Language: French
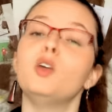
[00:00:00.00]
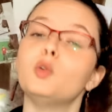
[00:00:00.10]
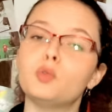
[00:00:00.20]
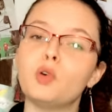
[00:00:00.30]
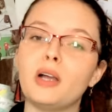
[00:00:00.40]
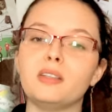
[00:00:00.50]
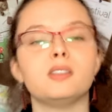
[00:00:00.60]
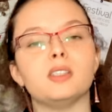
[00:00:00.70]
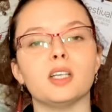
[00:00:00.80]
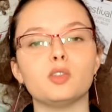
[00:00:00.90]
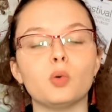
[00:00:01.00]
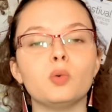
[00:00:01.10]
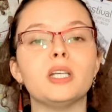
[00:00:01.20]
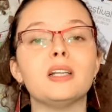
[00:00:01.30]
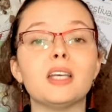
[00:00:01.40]
Une fois à destination,
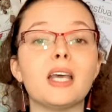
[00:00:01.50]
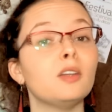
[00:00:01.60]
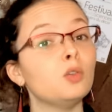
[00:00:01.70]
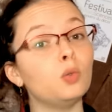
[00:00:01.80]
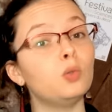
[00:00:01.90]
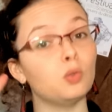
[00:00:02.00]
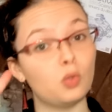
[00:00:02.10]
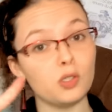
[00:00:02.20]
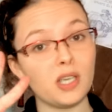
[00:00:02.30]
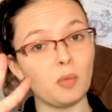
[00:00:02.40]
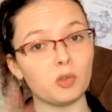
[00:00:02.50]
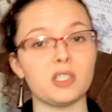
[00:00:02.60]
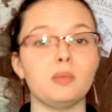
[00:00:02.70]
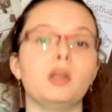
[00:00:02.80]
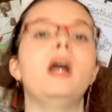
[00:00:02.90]
il dégaine une deuxième
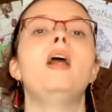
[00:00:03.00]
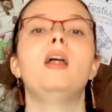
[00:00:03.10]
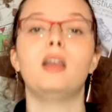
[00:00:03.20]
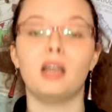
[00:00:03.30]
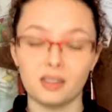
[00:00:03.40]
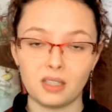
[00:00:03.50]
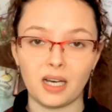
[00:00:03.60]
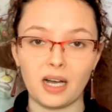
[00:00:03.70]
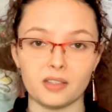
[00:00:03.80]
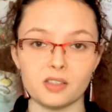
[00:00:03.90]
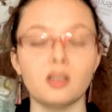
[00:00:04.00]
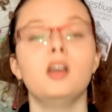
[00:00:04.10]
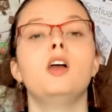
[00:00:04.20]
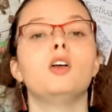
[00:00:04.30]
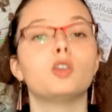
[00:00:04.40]
enzyme, l'intégrase.
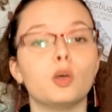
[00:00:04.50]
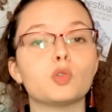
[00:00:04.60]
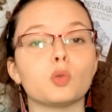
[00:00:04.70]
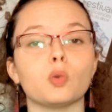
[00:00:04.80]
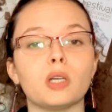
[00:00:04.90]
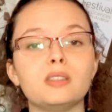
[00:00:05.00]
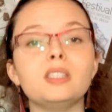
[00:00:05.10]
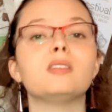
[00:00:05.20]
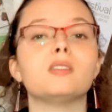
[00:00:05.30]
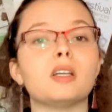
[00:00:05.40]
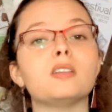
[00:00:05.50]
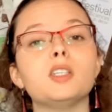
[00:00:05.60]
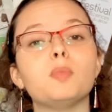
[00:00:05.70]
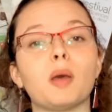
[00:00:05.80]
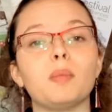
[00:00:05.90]
Comme son nom l'indique,
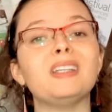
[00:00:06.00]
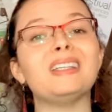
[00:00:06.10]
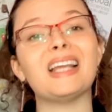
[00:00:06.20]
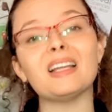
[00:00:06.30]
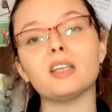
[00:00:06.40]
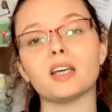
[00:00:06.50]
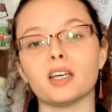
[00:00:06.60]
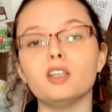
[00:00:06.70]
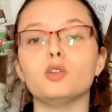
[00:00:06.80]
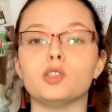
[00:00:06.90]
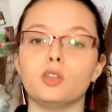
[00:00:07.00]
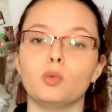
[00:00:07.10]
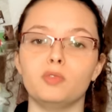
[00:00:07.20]
celle-ci permet d'intégrer le génome